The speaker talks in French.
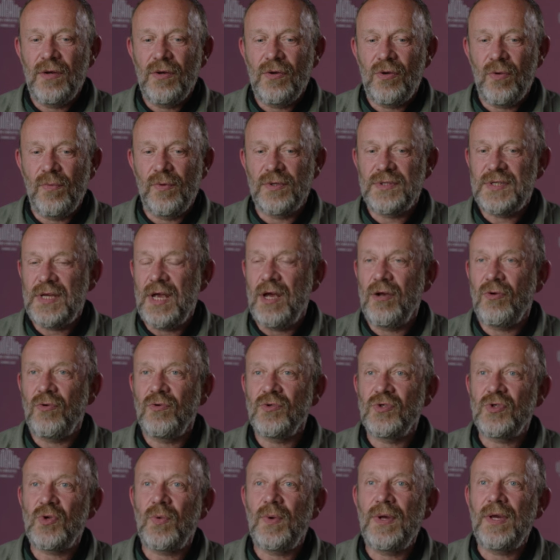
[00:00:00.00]
commencé à
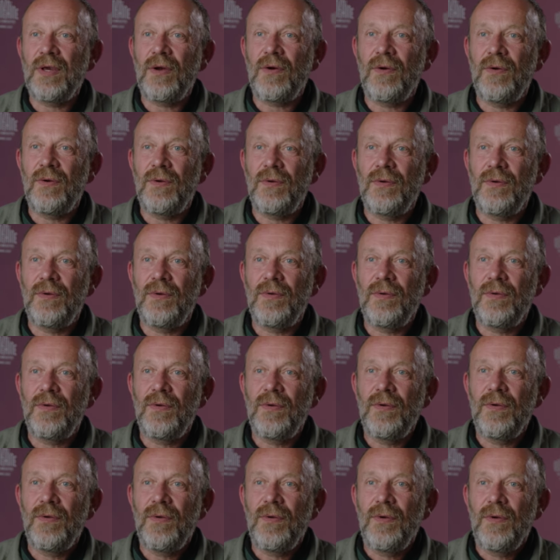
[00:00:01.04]
construire euh,
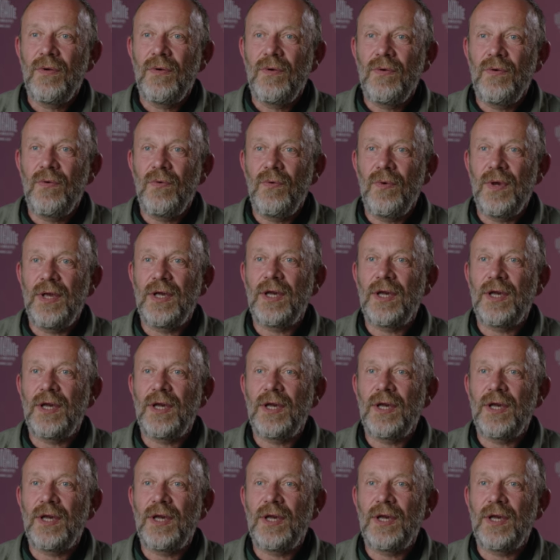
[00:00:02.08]
ou